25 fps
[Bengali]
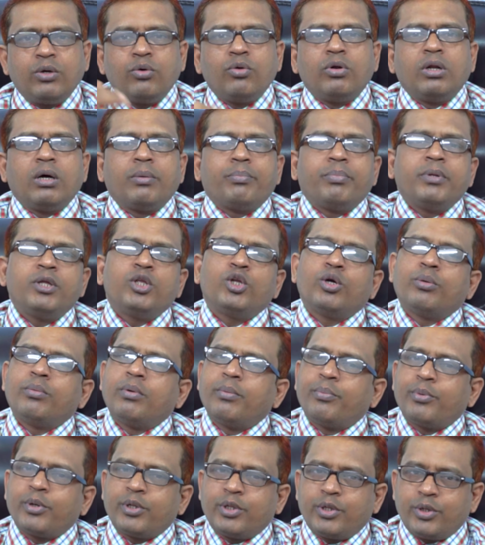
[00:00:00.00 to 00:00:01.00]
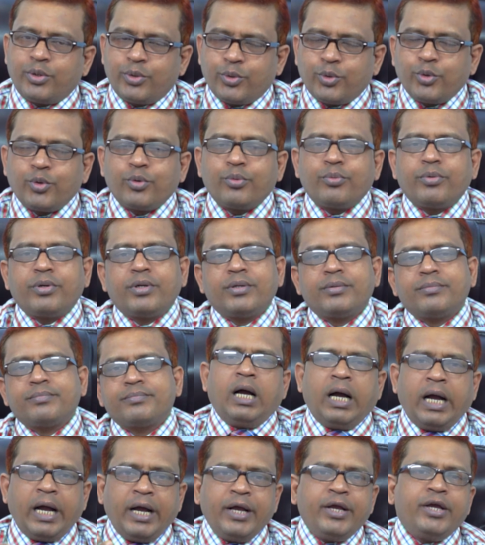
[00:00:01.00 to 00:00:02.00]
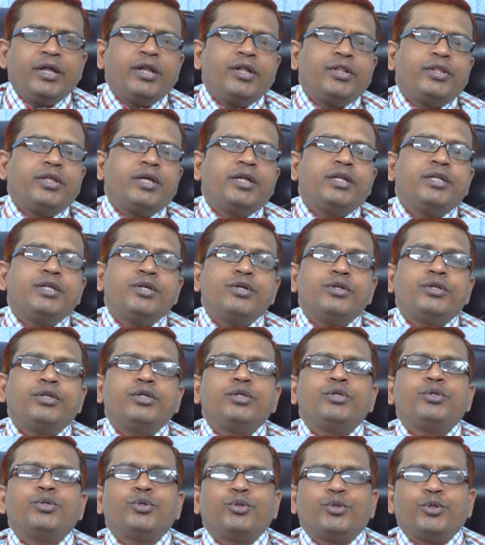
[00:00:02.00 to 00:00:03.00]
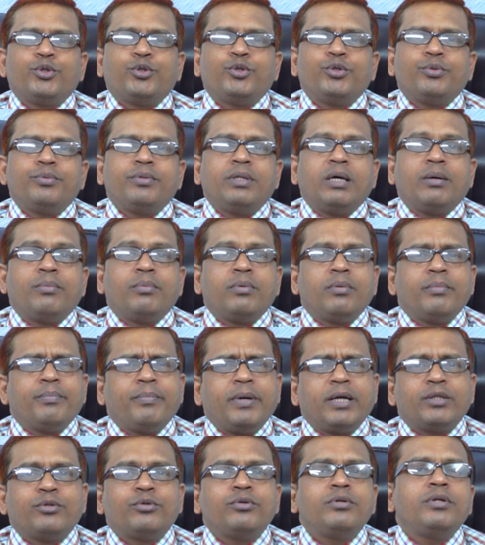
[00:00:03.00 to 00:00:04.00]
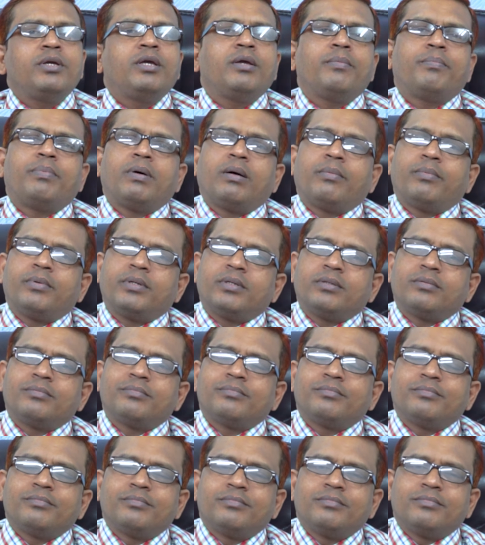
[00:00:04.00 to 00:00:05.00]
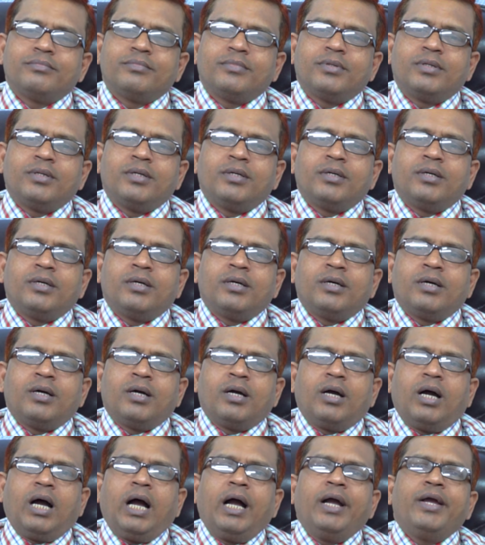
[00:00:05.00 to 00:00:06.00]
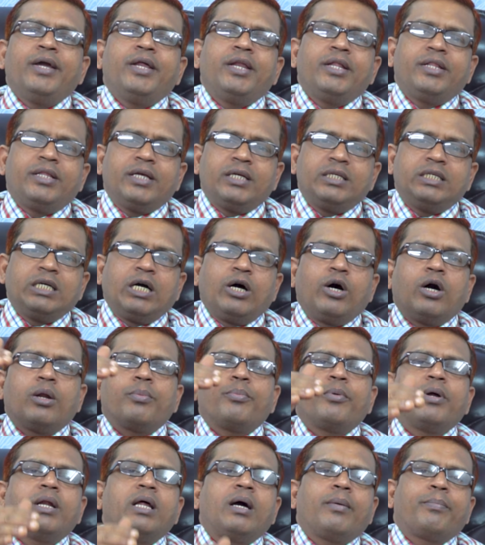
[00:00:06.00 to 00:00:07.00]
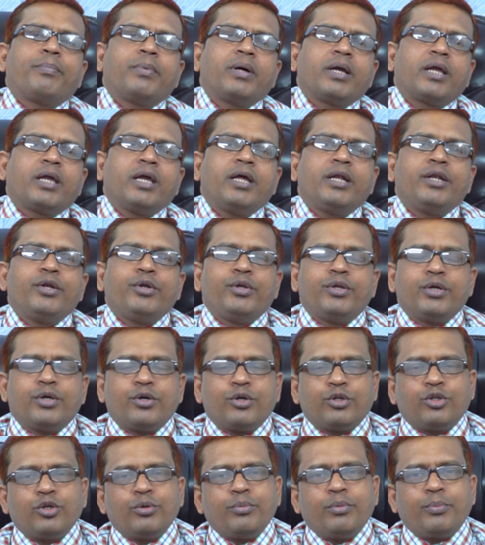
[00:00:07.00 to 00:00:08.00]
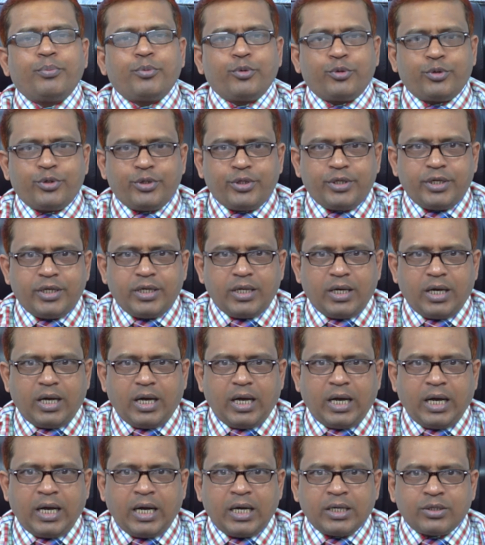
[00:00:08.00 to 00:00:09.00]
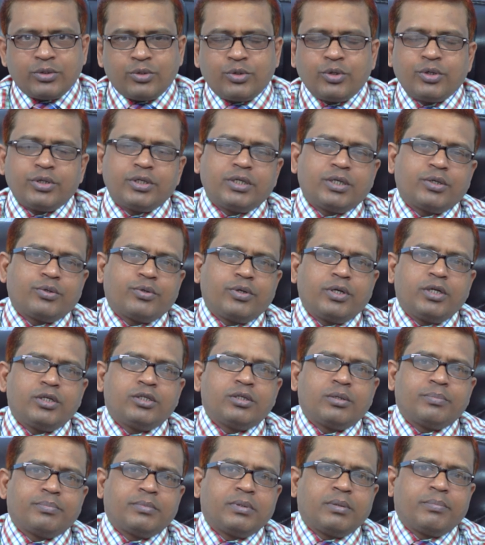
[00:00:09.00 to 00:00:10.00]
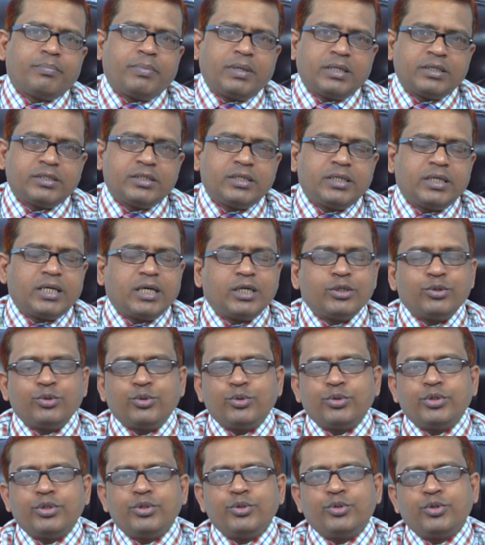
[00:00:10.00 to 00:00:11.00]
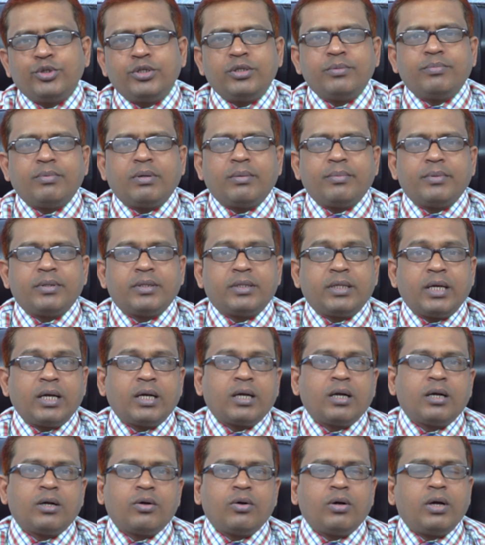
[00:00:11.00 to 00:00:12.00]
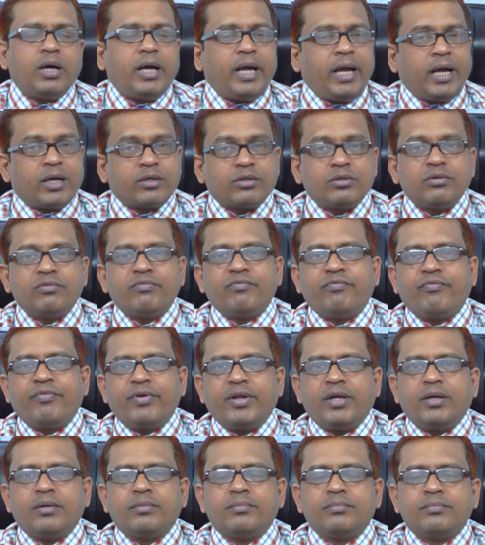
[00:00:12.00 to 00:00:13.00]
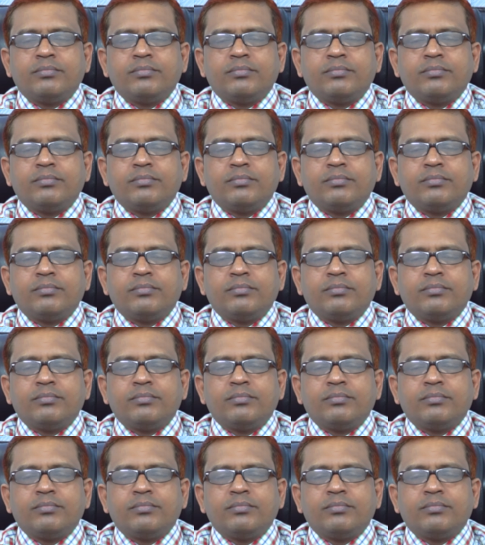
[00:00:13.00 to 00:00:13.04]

এগুলো আপনি জমা প্রদান করবেন হাঙ্গেরিতে ডিটি সুযোগ সুবিধা এবং বেতন কি পাবেন হাঙ্গেরিতে যাওয়ার পরে আপনাকে ডিউটি করতে হবে প্রতিদিন আট ঘন্টা করে সপ্তাহে পাঁচ দিন কাজ দুদিন ছুটি পাবেন থাকা একদম ফ্রি